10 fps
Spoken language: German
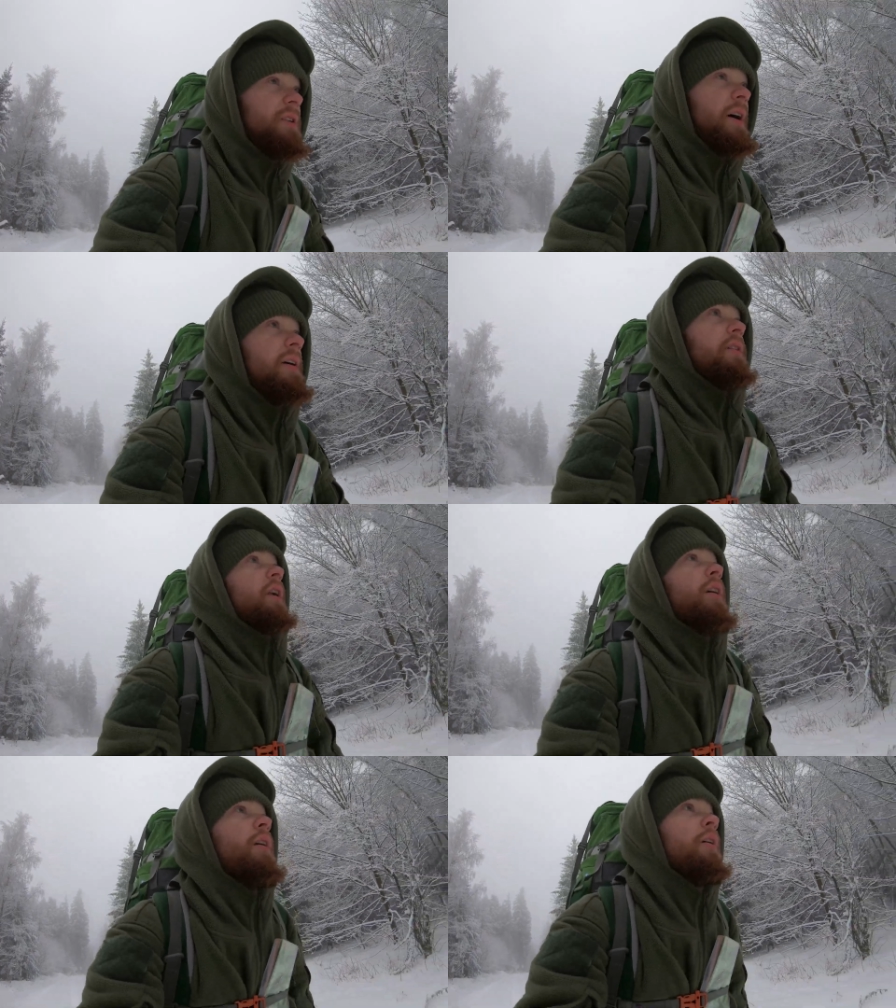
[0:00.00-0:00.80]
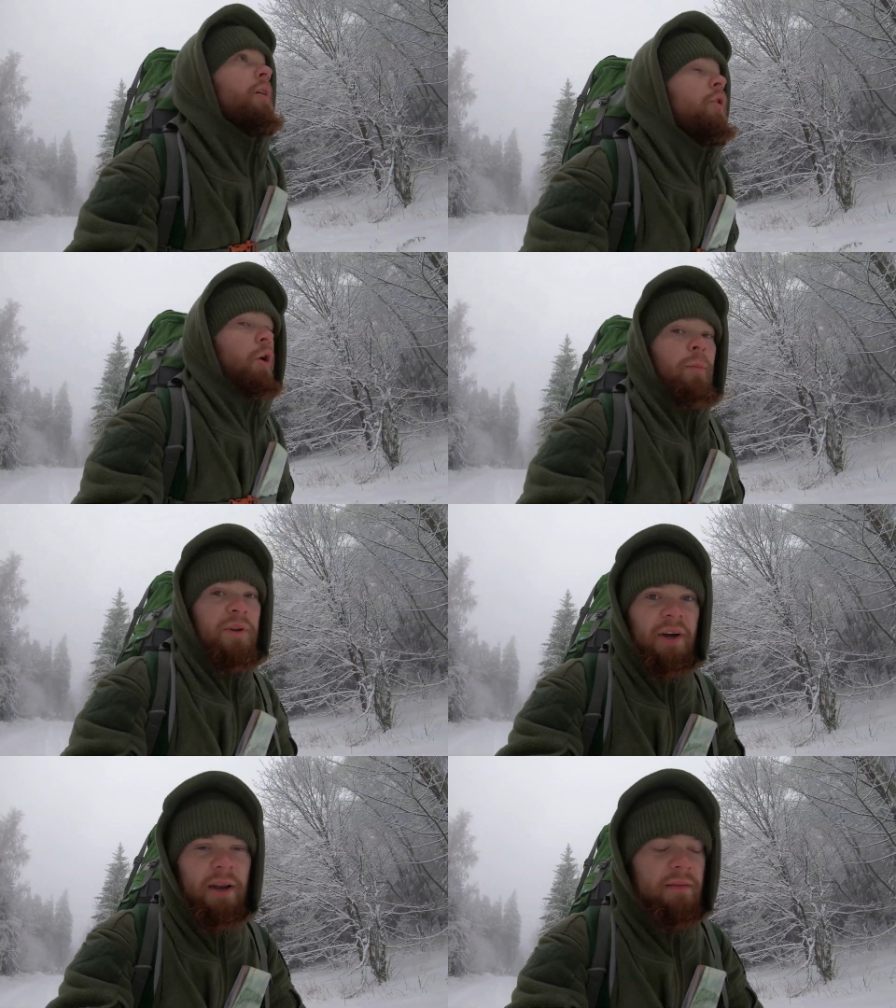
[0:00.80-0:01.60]
Teil noch
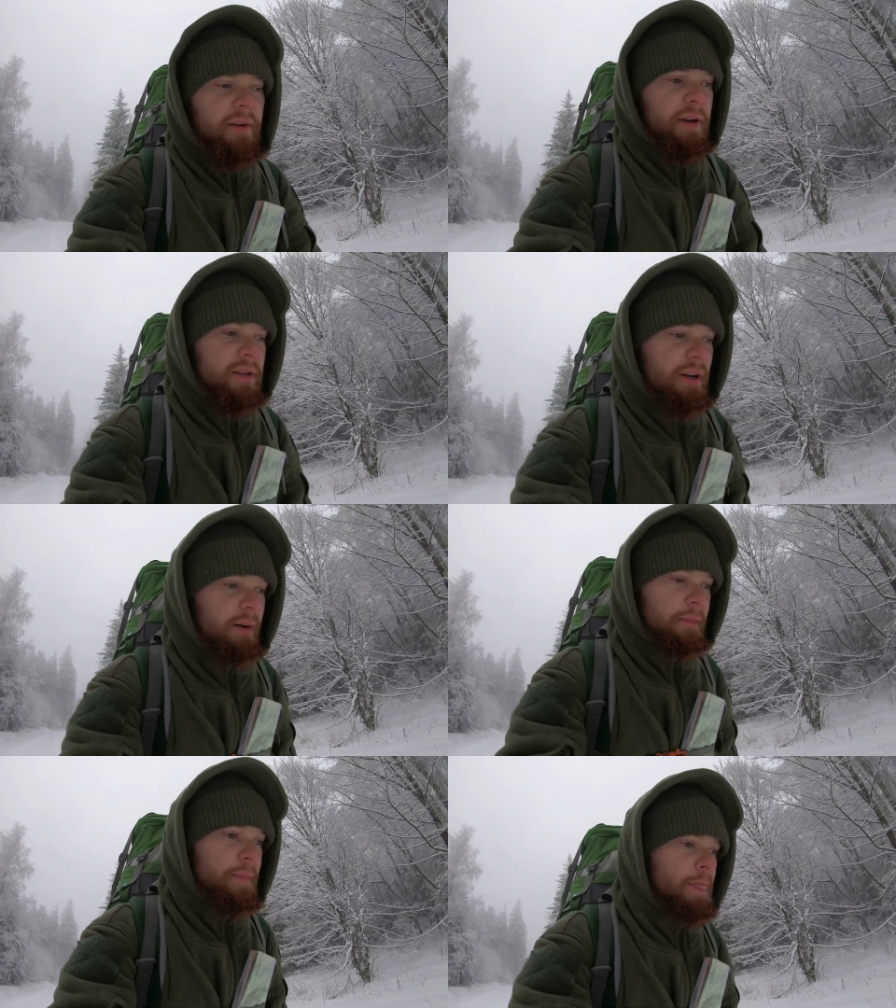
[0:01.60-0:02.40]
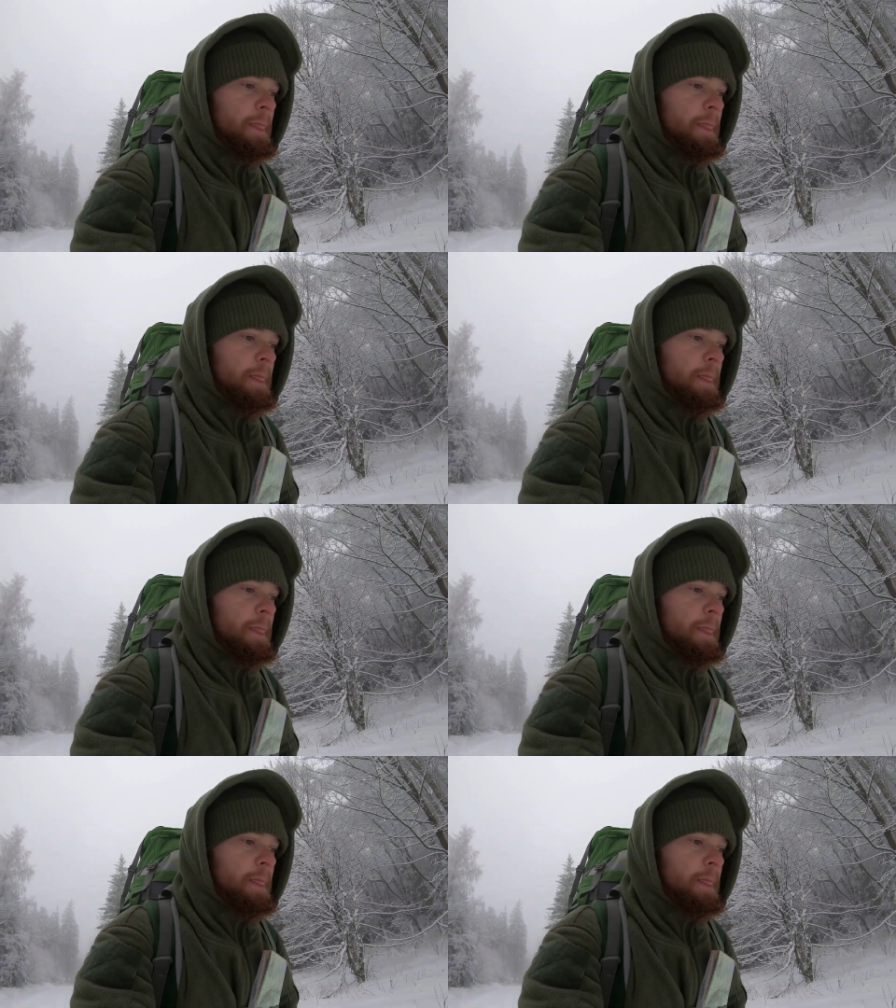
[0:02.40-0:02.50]
mit dran, weil ich am